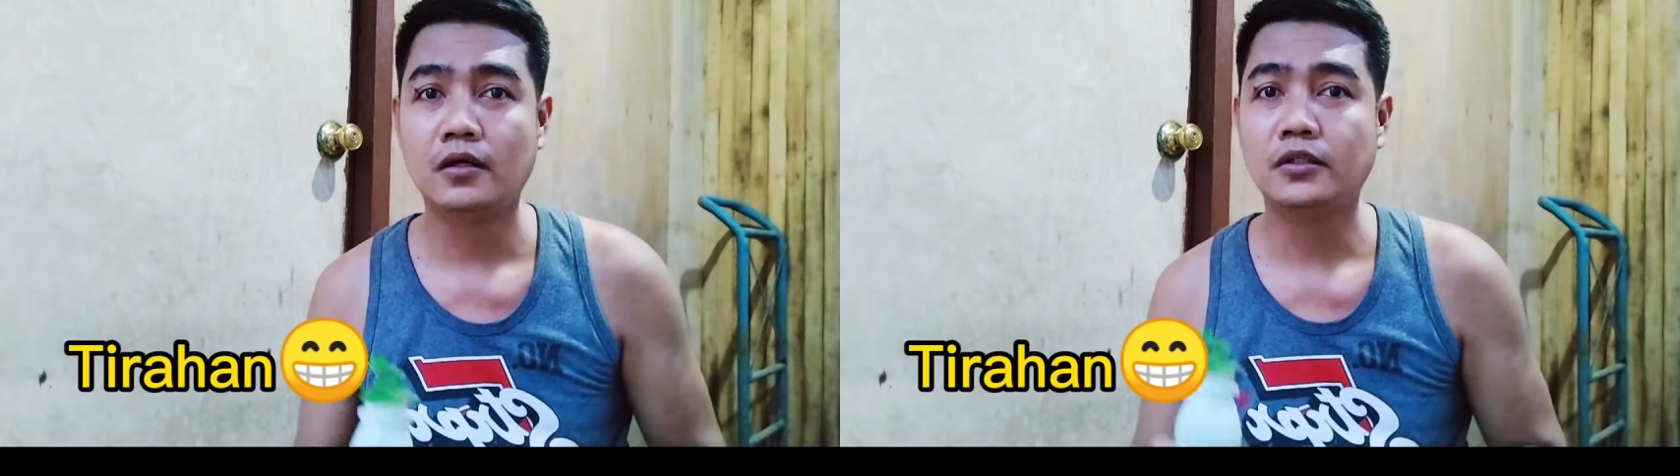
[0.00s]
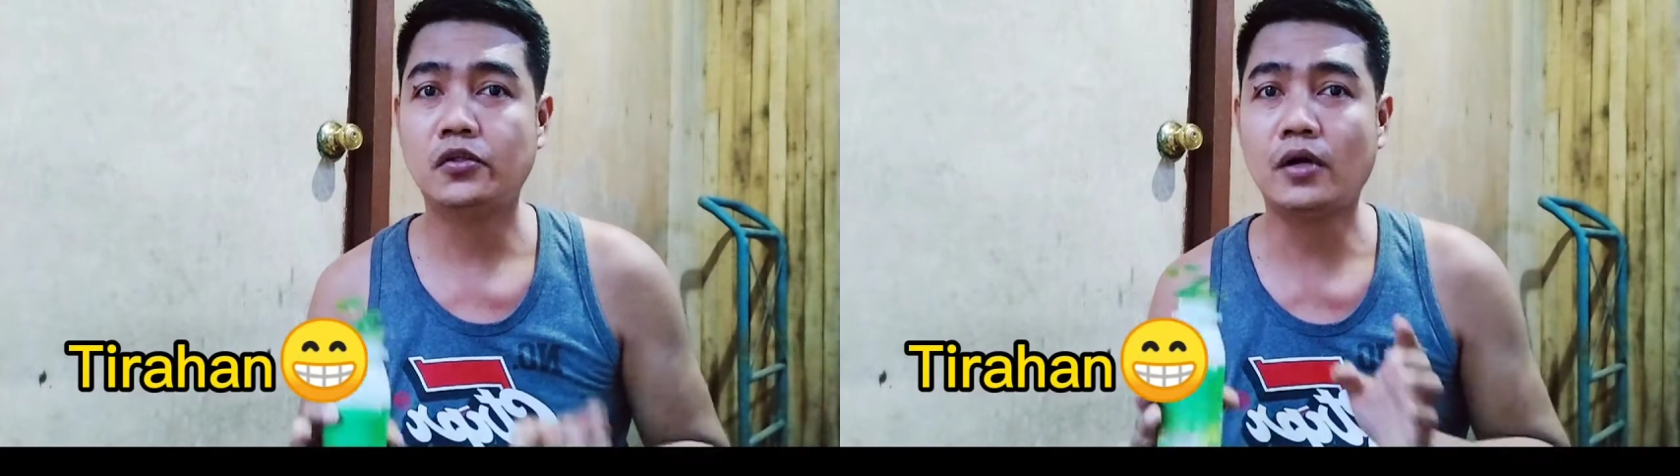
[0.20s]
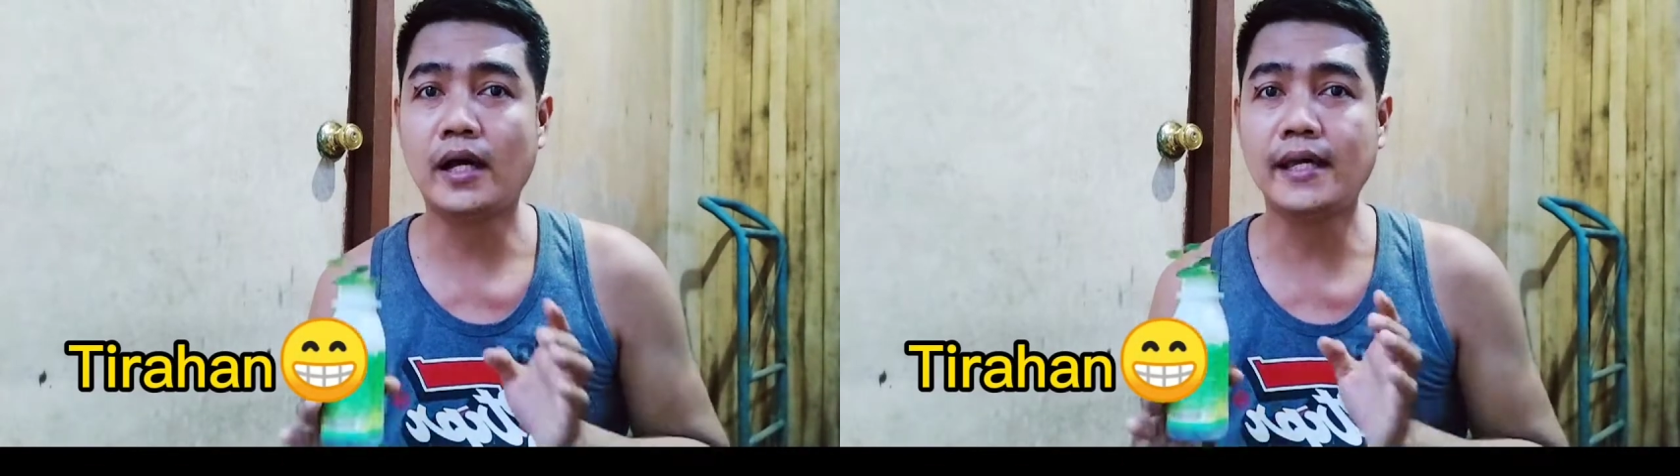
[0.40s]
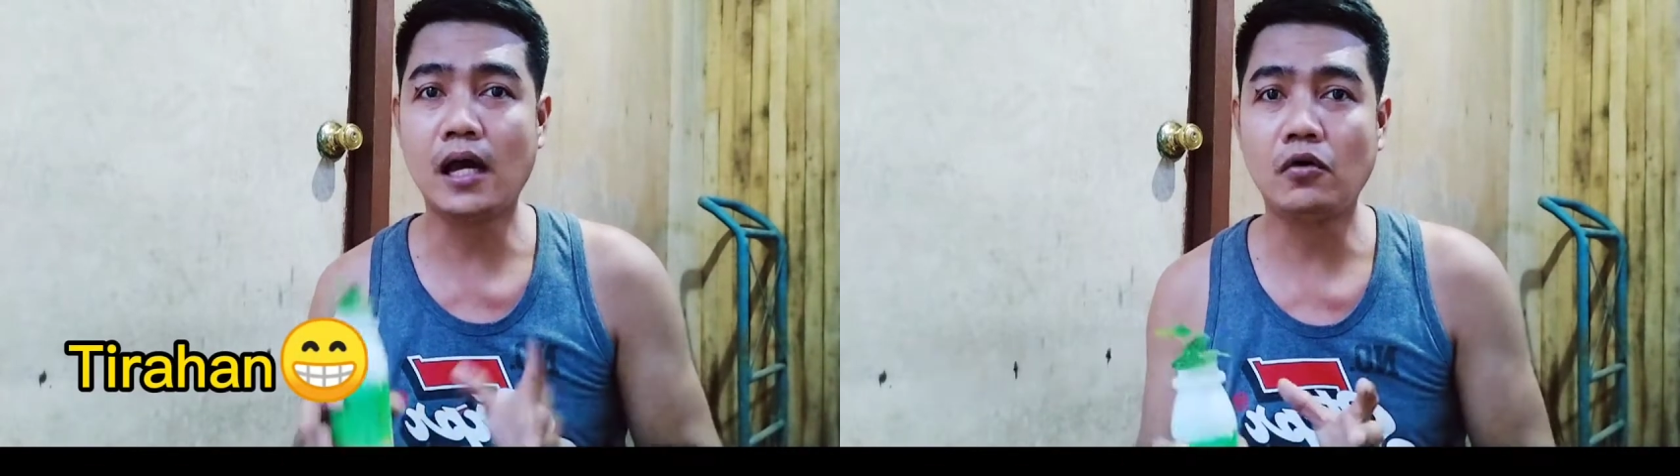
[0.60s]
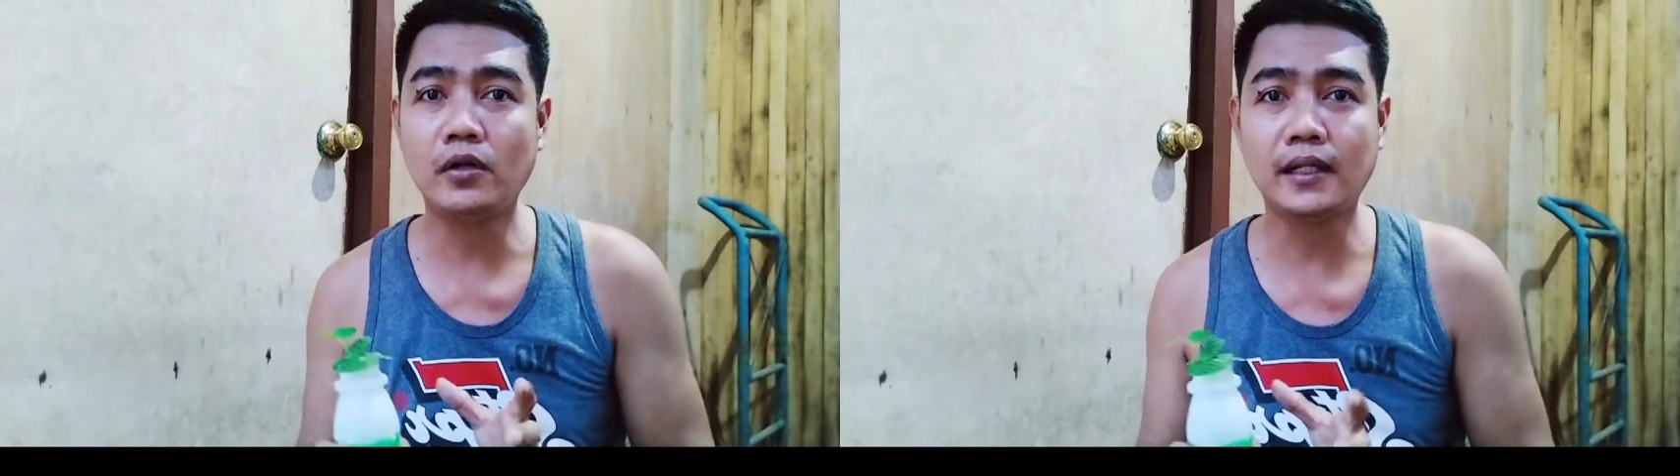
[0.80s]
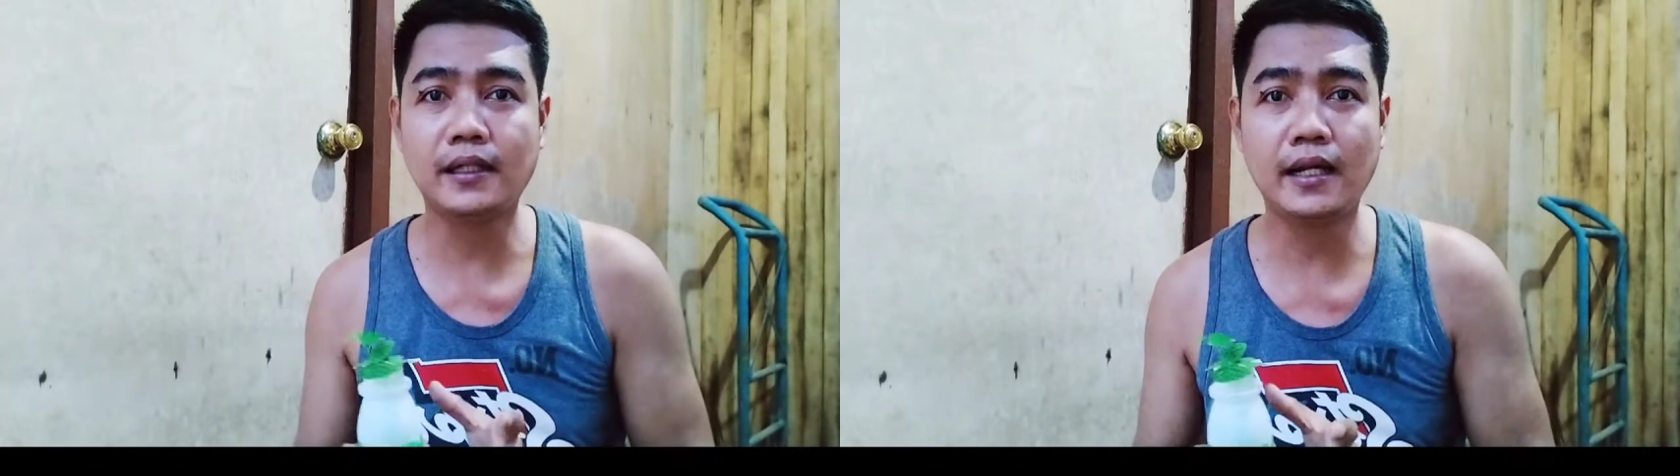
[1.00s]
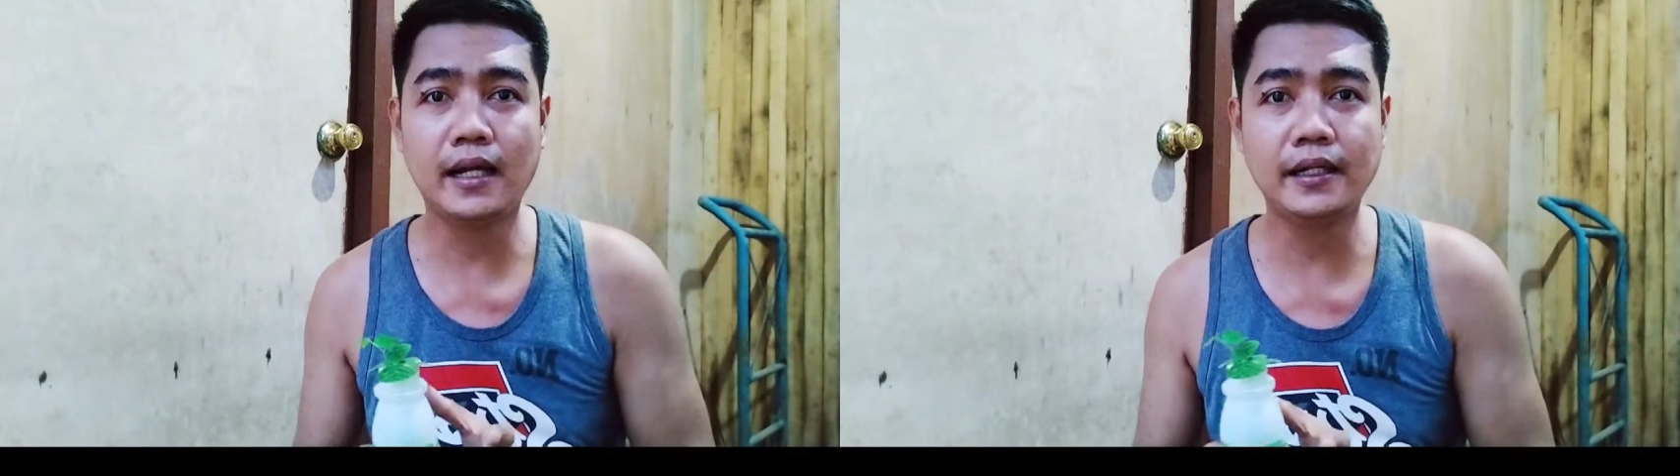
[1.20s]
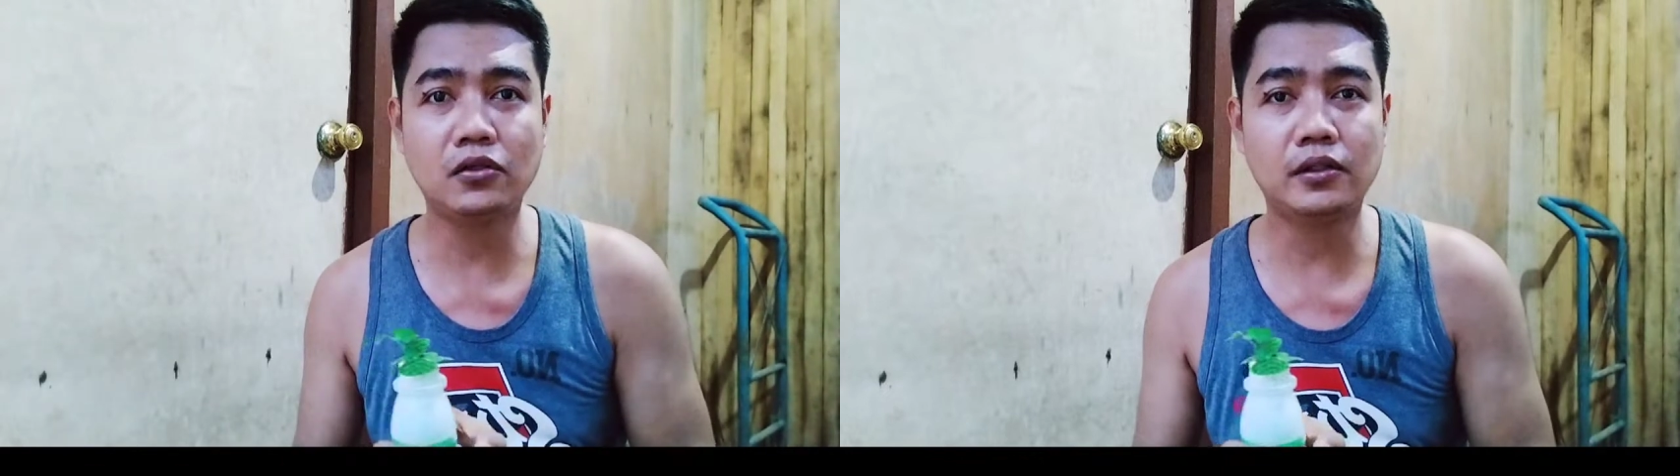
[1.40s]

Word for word: So kaya ako nagdala nito